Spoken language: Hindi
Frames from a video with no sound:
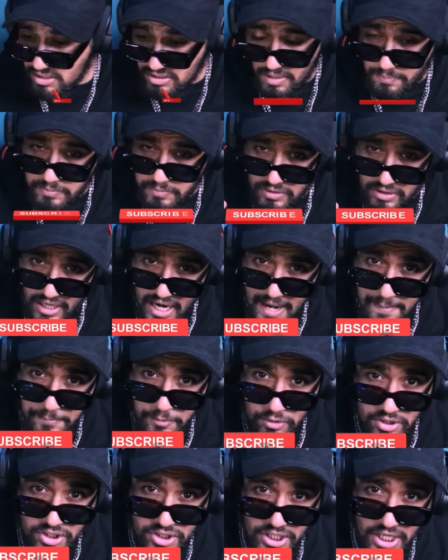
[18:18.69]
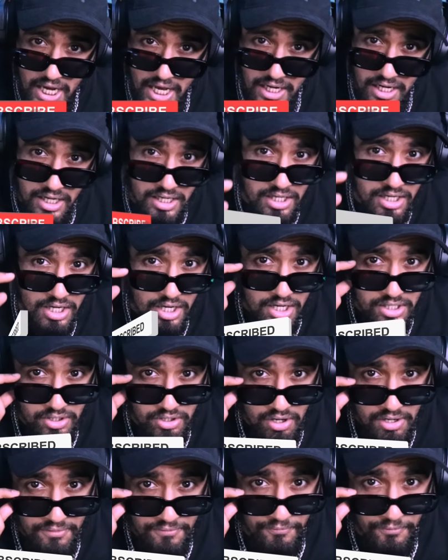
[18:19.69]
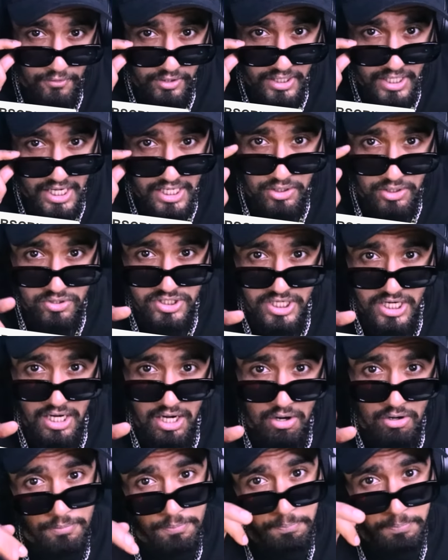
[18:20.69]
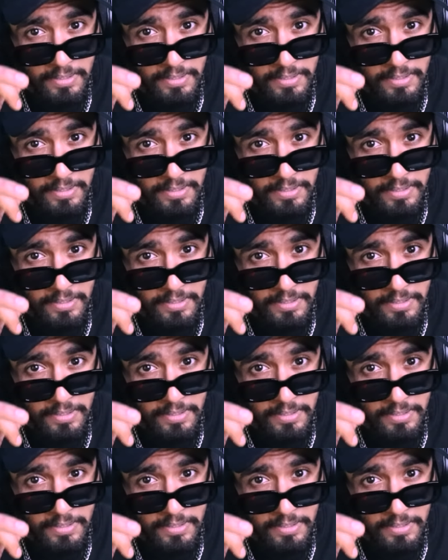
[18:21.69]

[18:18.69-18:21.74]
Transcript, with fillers: subscribe to the channel Don't forget to check out